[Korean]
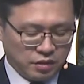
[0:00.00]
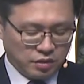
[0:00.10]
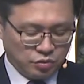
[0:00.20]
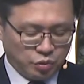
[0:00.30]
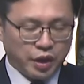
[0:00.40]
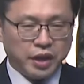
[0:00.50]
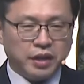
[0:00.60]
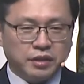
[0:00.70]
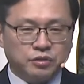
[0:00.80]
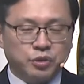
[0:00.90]

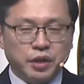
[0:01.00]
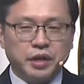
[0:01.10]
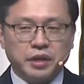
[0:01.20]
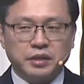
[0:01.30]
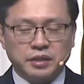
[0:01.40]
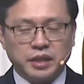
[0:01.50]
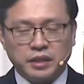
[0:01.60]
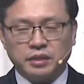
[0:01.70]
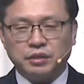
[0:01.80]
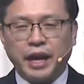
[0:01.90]
죄, 죄에
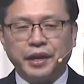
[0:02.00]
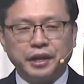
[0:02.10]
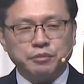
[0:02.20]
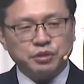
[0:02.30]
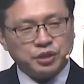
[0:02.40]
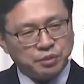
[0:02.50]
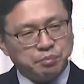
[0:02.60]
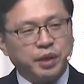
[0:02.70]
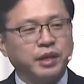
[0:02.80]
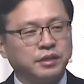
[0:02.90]
대해서는 하나님께서
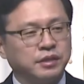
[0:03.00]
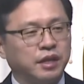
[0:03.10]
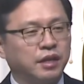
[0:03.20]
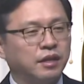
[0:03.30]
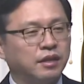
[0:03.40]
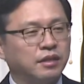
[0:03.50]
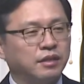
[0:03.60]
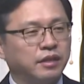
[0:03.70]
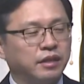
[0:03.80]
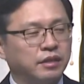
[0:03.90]
심판하신다.
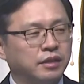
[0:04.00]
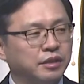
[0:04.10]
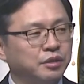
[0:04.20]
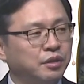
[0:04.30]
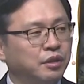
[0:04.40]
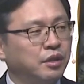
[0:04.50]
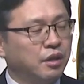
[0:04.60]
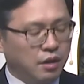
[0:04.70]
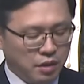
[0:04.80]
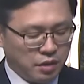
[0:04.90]
예. 그래서
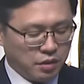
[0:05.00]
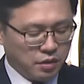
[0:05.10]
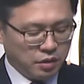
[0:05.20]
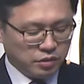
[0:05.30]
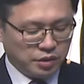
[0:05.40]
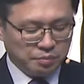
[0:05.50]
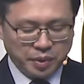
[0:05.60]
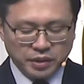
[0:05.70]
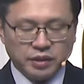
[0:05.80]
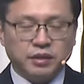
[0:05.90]

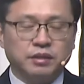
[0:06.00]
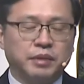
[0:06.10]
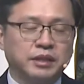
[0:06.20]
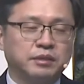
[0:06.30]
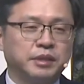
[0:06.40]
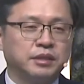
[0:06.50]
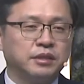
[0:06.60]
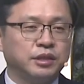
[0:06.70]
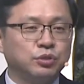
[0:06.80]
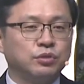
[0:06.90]
심판을
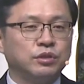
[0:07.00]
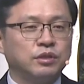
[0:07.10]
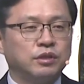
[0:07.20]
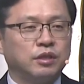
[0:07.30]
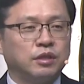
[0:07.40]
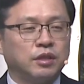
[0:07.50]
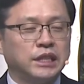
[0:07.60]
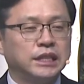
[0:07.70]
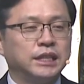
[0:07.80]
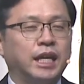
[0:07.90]
말씀하신 이유는
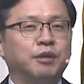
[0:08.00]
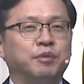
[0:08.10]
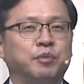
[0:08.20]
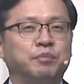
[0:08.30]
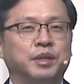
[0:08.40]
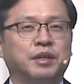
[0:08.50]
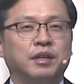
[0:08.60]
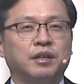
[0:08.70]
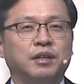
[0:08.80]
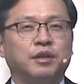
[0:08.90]
그 다음에
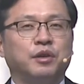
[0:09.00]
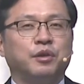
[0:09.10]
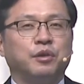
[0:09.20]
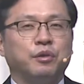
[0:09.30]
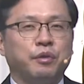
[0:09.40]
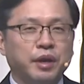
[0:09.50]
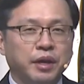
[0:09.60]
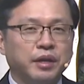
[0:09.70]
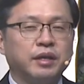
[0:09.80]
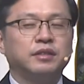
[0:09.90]
뭡니까?
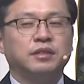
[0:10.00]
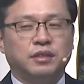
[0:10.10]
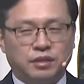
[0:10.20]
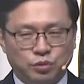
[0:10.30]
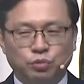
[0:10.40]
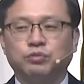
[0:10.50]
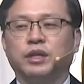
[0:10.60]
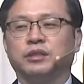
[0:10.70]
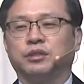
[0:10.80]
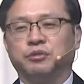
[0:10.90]
회개를
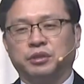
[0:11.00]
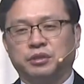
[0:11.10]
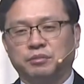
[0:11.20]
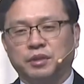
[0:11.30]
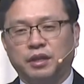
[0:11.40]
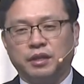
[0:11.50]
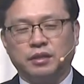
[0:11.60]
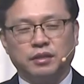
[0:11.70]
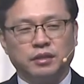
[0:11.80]
촉구하시기 위해서입니다. 예.